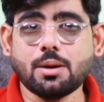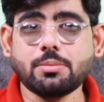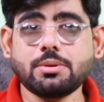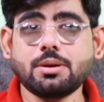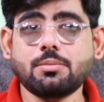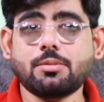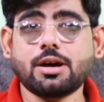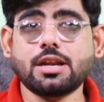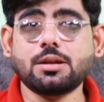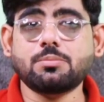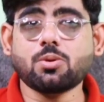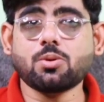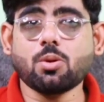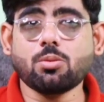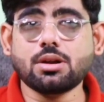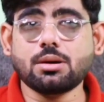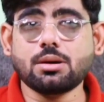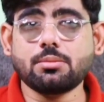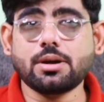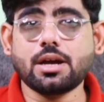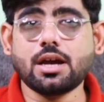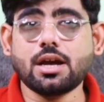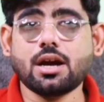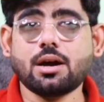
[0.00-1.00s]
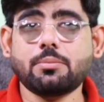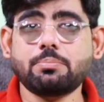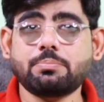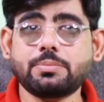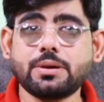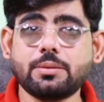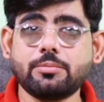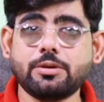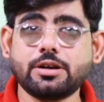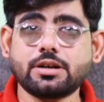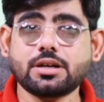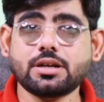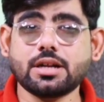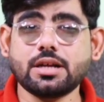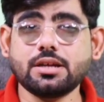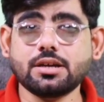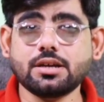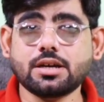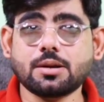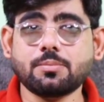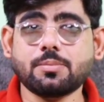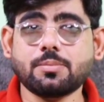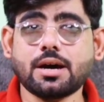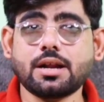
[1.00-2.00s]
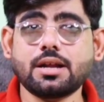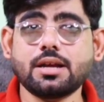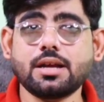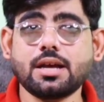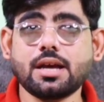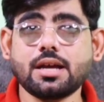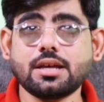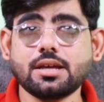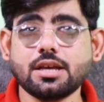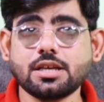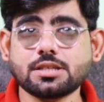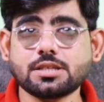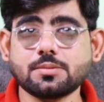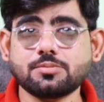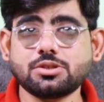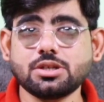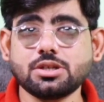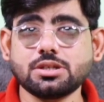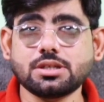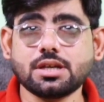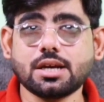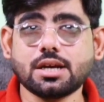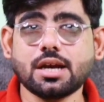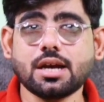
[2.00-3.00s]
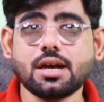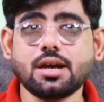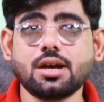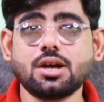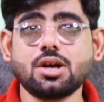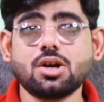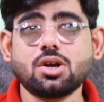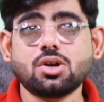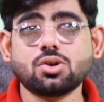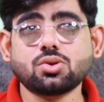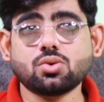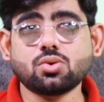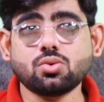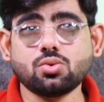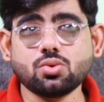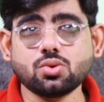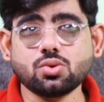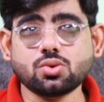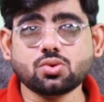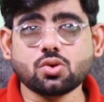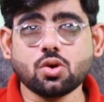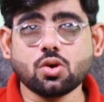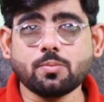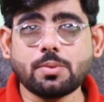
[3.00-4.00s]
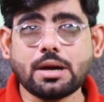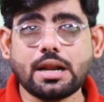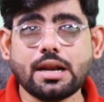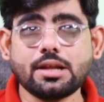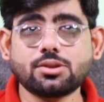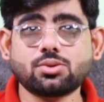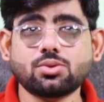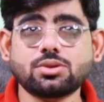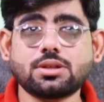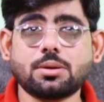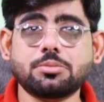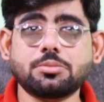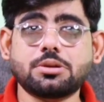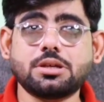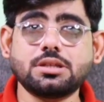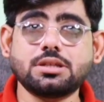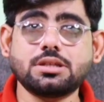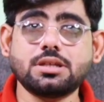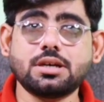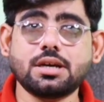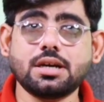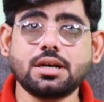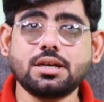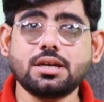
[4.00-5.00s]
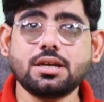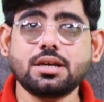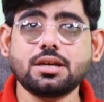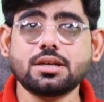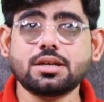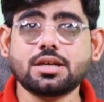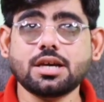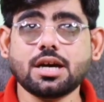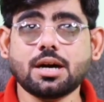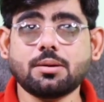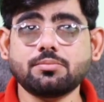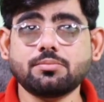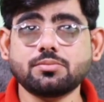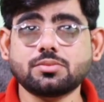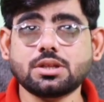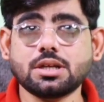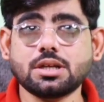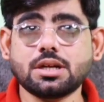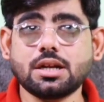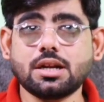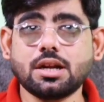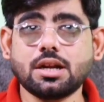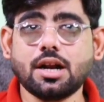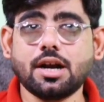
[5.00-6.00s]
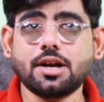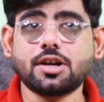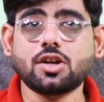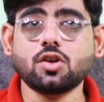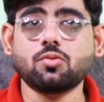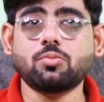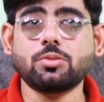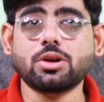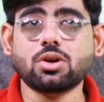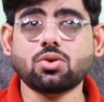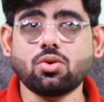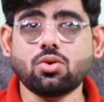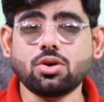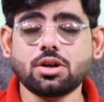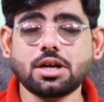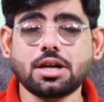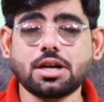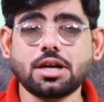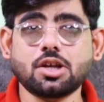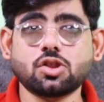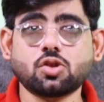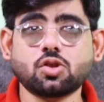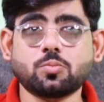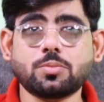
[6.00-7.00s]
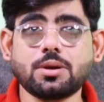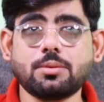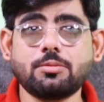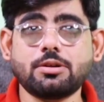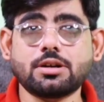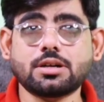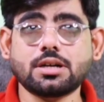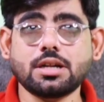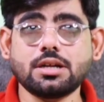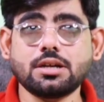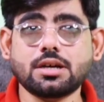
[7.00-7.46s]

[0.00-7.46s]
अभी हमारी प्रॉब्लम है हम पेमेंट नहीं कर पा रहे हैं ये सब चीजें हैं तो उसको पहले तो धमकी दी गई कि हम तेरे रिलेटिव में कॉल करेंगे तो पेमेंट